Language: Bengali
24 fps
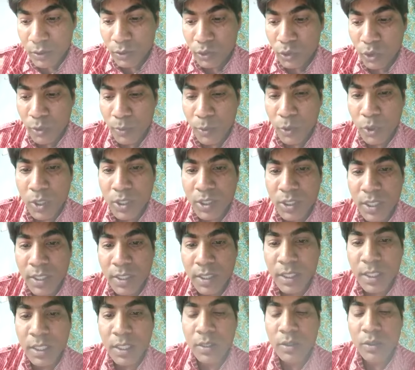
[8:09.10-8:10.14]
জৈব
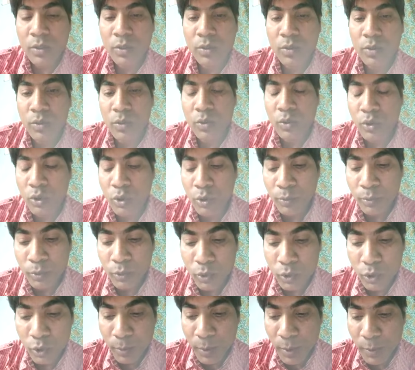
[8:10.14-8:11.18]
রসায়নে খুব
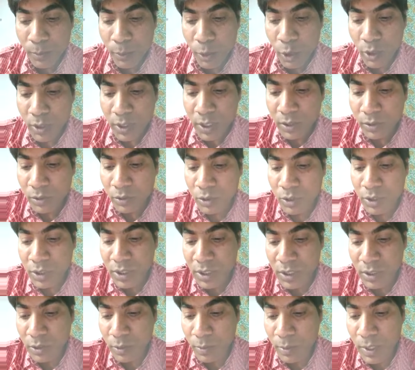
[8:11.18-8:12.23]
খুব ইম্পর্টেন্ট
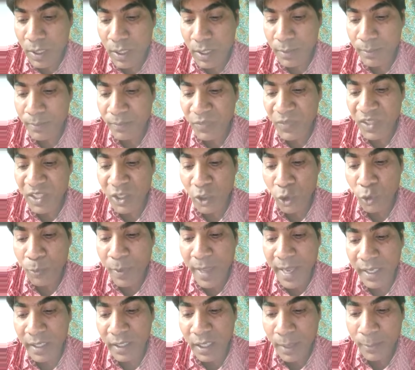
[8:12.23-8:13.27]
হচ্ছে তোমার
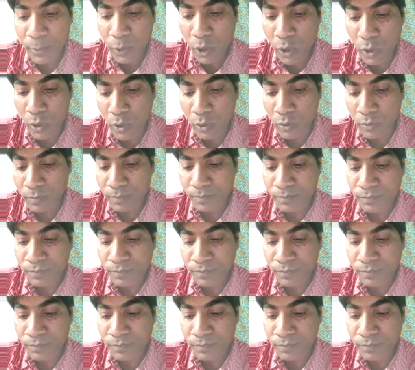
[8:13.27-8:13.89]
ইউপ্যাক নামকরণ